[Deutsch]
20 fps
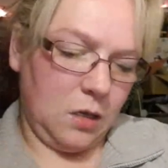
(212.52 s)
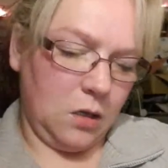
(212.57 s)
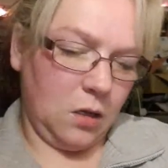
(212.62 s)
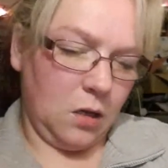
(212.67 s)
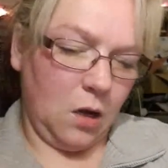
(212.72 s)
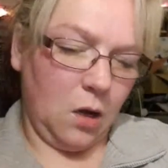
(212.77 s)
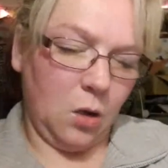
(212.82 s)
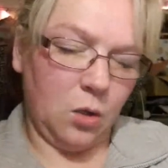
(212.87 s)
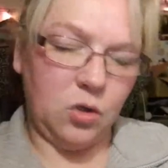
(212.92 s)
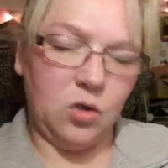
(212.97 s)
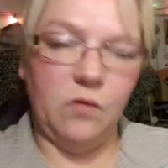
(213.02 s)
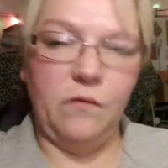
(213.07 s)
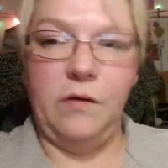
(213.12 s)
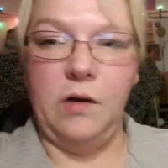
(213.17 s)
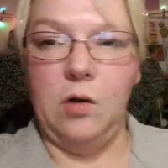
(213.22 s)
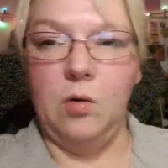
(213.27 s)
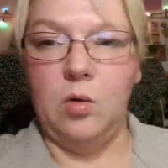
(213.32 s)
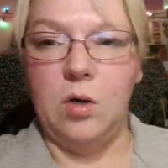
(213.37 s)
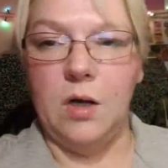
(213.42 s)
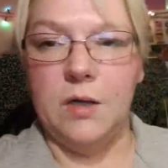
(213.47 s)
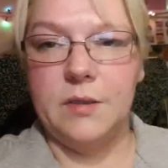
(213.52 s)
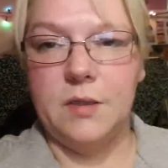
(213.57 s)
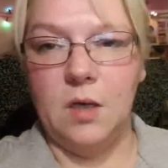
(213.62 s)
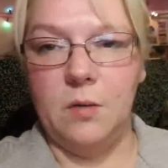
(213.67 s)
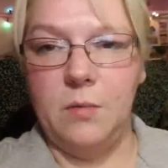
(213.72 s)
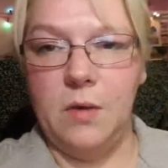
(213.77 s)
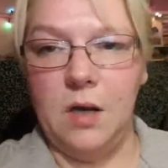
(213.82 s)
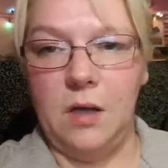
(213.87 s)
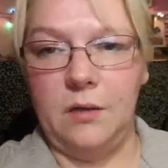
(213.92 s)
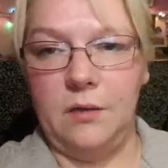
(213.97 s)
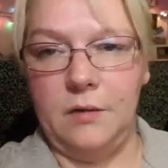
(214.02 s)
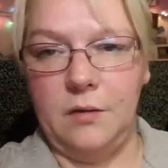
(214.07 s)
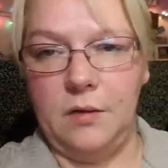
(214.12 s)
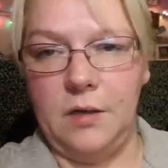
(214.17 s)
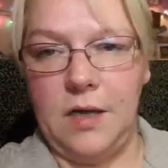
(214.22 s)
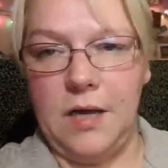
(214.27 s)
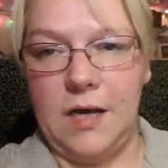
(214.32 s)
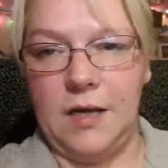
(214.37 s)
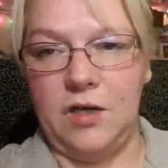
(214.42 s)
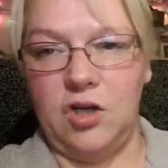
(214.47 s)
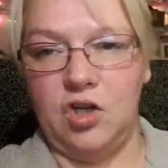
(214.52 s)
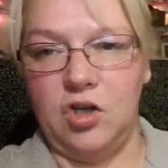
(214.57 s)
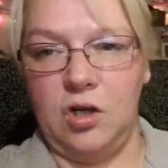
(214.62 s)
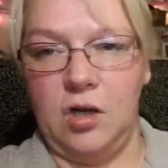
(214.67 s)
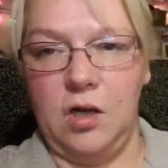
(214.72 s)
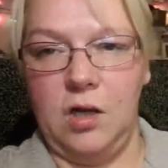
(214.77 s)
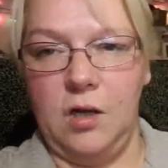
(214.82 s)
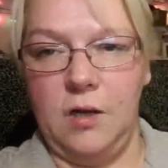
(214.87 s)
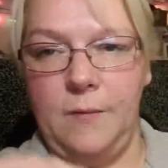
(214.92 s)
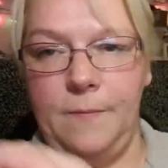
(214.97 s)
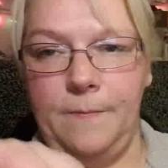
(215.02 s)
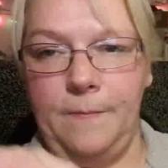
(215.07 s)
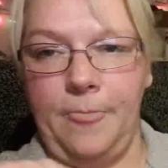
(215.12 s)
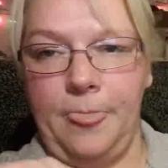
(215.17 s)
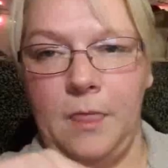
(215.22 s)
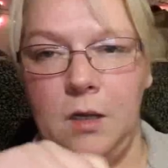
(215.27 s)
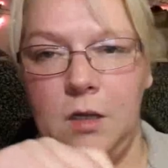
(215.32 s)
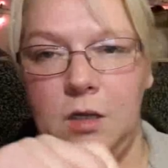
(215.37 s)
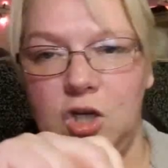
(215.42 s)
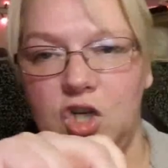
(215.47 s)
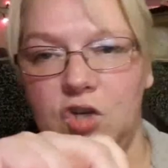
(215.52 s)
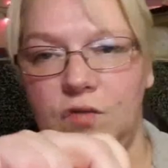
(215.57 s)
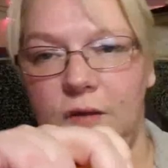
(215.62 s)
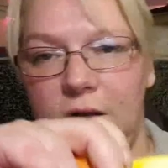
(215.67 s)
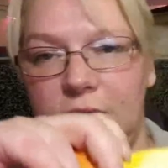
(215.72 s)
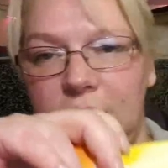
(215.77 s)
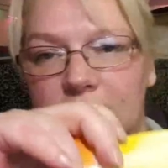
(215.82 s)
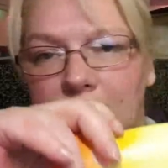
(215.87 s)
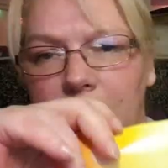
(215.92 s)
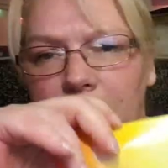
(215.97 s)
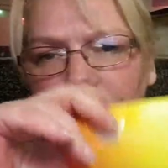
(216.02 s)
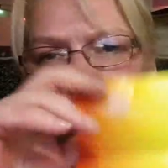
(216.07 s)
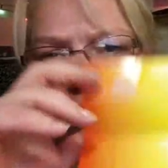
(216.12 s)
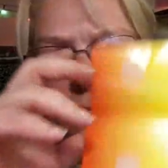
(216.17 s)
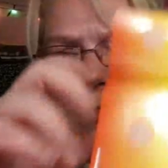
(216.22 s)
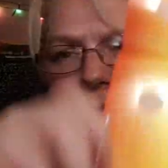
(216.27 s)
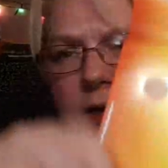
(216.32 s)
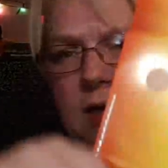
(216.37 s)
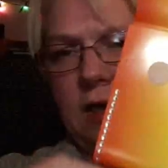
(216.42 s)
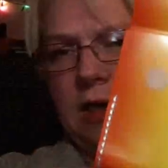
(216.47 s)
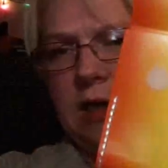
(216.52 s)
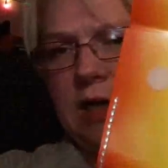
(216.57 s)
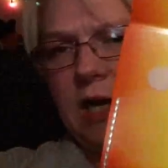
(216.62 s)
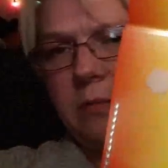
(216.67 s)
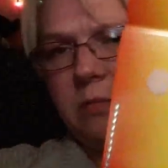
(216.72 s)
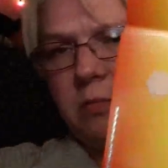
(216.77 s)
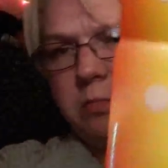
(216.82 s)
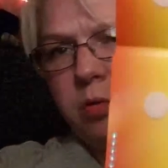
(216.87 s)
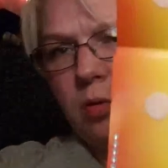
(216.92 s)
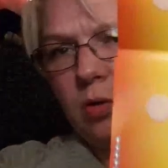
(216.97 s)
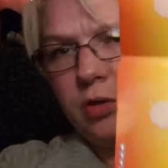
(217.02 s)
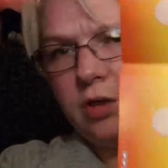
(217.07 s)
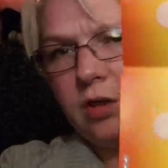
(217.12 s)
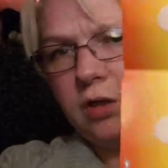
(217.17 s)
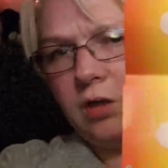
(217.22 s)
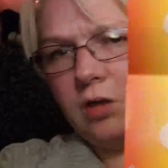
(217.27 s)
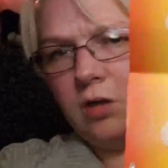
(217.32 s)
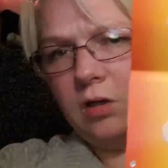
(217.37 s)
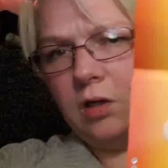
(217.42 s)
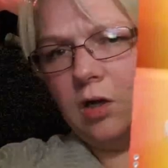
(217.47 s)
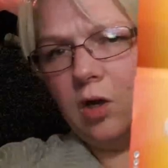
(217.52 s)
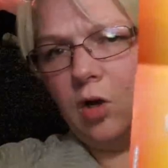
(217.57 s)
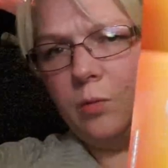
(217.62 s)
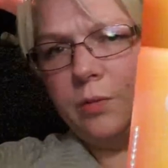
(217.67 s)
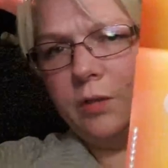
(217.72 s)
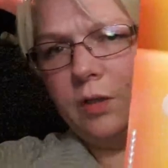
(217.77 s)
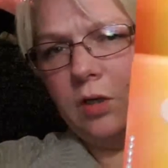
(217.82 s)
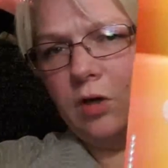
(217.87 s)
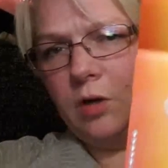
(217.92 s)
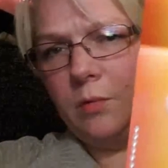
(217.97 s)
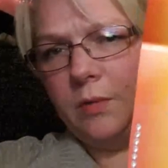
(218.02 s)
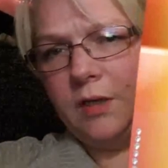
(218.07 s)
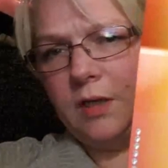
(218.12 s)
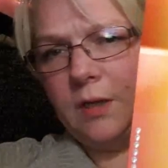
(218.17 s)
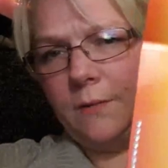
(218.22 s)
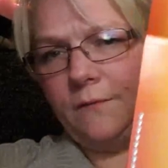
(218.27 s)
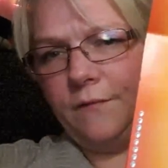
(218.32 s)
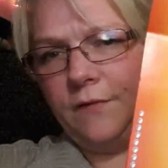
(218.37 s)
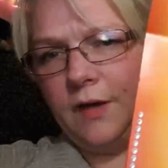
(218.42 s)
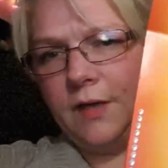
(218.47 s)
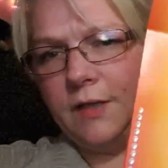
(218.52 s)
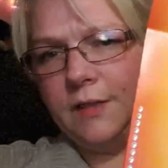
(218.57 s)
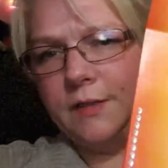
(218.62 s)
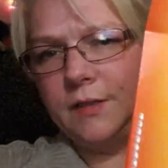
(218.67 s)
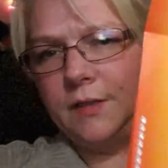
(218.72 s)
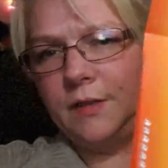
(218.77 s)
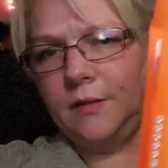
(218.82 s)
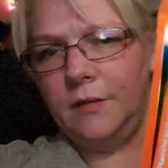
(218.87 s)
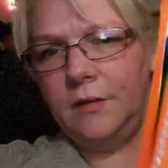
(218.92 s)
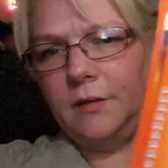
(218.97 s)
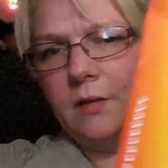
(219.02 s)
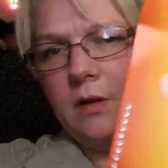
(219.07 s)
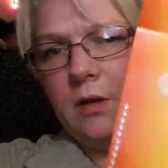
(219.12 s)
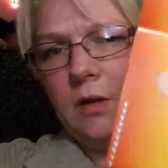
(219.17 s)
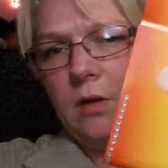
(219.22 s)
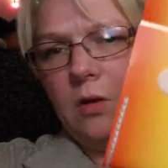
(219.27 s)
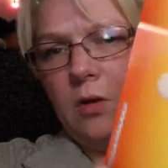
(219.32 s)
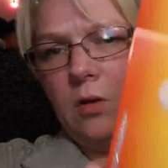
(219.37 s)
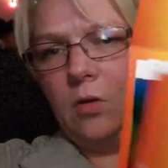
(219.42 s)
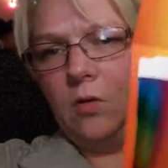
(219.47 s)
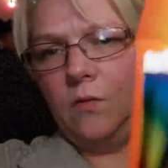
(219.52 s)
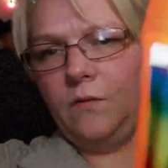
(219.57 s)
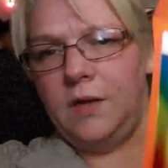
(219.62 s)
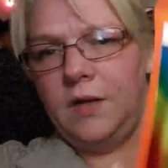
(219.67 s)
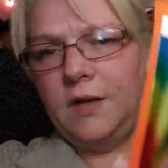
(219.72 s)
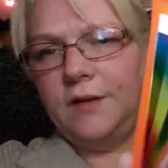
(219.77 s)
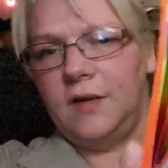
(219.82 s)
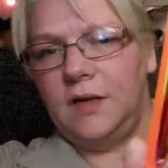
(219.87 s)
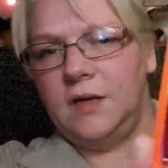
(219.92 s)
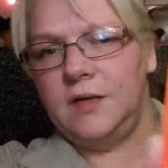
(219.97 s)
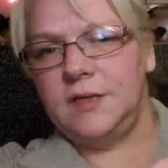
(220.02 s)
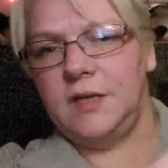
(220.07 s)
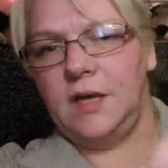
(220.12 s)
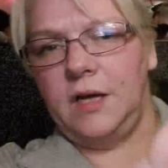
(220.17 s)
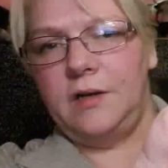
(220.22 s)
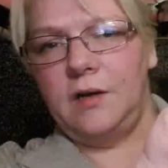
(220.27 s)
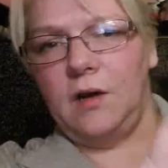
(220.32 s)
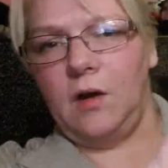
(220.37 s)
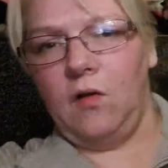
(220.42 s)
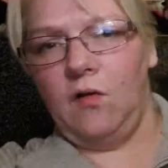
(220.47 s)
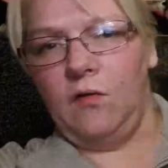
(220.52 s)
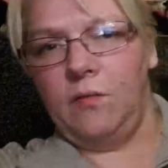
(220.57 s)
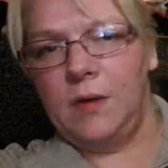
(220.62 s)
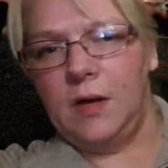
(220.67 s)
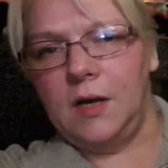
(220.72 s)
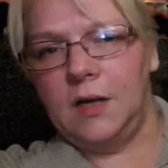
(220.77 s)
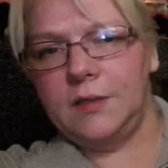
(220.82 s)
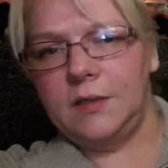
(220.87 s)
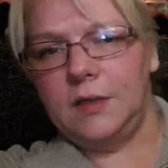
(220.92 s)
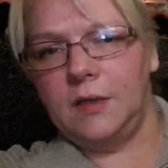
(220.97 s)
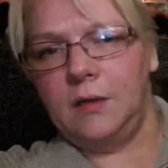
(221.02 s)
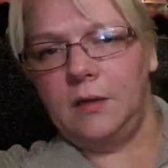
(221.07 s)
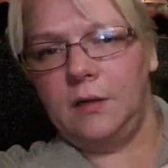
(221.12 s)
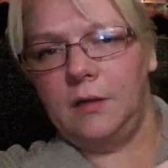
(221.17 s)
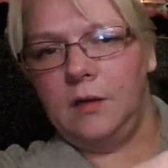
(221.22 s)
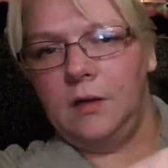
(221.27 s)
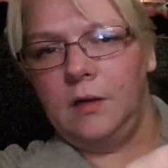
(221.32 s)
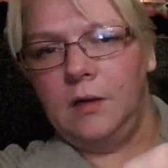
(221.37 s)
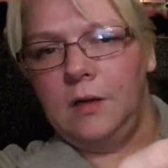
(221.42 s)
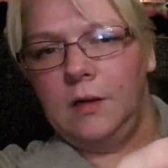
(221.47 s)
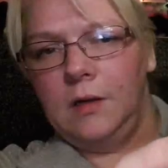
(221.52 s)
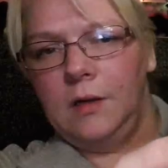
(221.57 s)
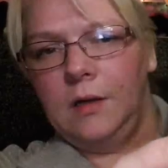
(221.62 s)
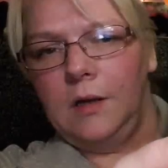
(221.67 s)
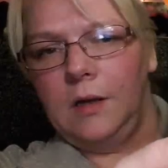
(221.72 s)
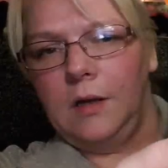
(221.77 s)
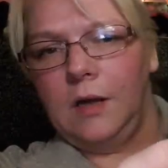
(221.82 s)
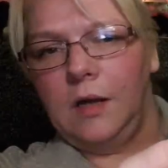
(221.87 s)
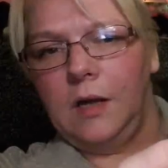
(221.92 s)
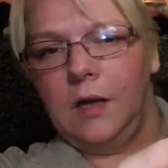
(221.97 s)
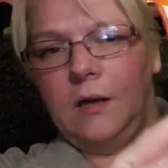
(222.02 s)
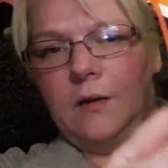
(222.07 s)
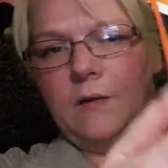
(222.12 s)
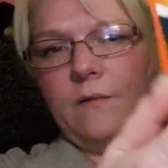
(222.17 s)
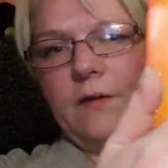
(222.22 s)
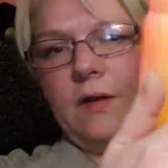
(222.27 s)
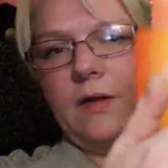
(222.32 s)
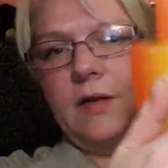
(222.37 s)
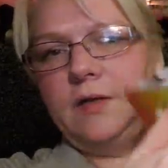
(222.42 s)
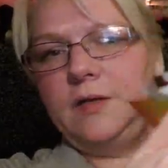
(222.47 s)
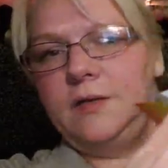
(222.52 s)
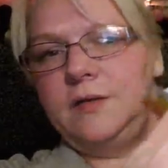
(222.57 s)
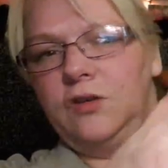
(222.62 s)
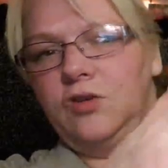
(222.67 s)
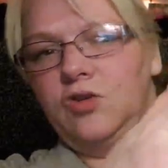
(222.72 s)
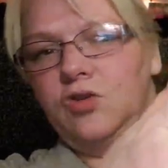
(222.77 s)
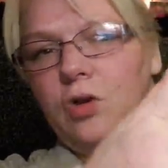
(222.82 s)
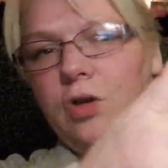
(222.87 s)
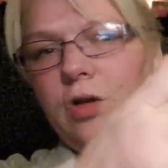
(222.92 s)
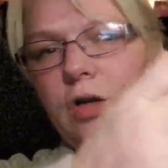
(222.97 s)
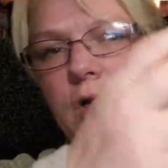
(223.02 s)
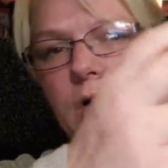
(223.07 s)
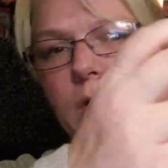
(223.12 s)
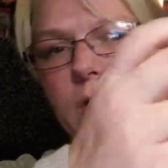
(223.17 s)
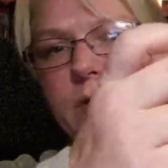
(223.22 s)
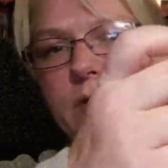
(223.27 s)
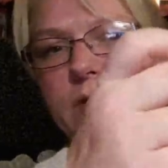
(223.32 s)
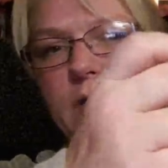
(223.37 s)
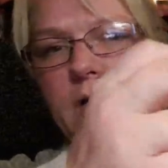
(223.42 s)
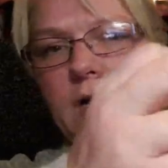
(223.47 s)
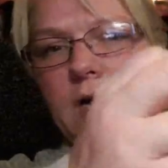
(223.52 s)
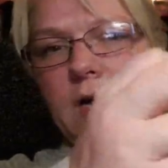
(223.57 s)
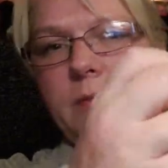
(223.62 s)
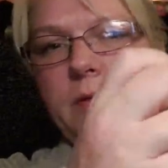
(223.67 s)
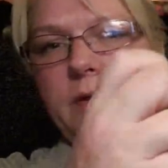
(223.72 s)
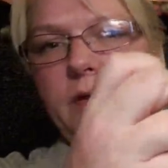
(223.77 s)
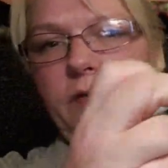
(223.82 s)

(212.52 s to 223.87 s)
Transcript: auch so wie Lukas gemacht. Er hat ähm, schwarze Klebepunkte, glaube ich, genommen. Ich habe weiße. Und wenn das eine Seite aufmachst, warte, die sieht schöner aus. Dann habe ich